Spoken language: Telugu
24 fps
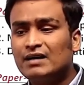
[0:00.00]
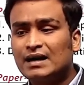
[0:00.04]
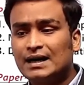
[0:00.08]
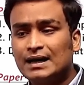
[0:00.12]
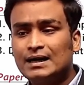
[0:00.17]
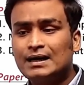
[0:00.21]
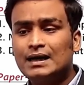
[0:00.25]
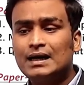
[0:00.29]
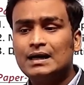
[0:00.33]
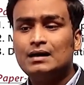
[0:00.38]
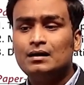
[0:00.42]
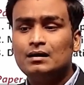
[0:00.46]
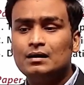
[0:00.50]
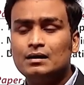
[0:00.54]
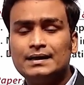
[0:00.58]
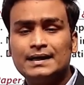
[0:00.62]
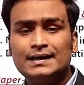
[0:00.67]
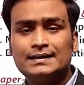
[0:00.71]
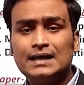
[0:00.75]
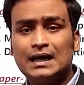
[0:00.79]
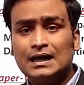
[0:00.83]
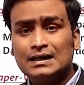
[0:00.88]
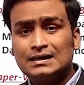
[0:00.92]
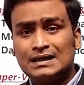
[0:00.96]
వరంగల్
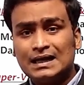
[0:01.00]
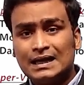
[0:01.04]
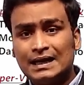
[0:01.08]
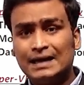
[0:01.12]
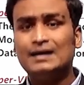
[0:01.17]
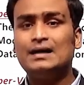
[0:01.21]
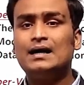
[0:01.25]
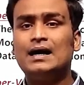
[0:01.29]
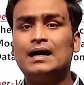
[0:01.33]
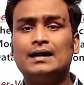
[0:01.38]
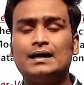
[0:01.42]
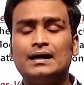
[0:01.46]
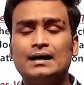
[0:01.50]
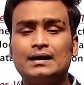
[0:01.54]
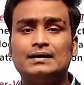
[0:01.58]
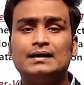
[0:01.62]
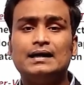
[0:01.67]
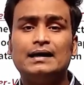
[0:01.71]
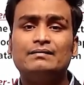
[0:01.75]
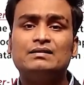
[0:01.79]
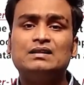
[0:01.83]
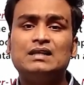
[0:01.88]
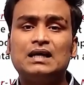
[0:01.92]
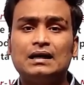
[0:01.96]
లేదా తెలంగాణ
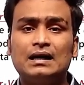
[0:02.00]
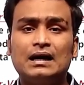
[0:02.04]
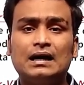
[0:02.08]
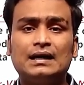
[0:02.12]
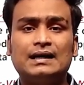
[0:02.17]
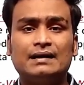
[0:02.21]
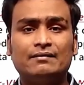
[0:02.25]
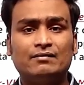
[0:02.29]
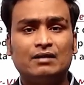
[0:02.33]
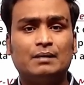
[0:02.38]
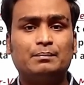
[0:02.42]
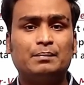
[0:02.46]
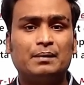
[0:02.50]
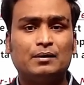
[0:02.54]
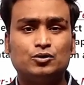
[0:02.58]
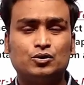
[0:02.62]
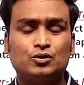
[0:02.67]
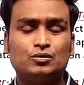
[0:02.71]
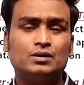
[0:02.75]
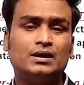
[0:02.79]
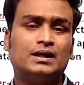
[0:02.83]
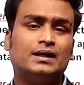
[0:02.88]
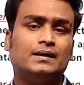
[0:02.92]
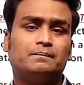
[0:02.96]
ఏ విధంగా డెవలప్
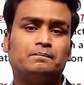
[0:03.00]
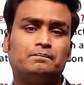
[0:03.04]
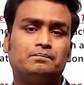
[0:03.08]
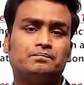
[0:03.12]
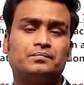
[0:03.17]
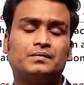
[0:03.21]
అవుతుంది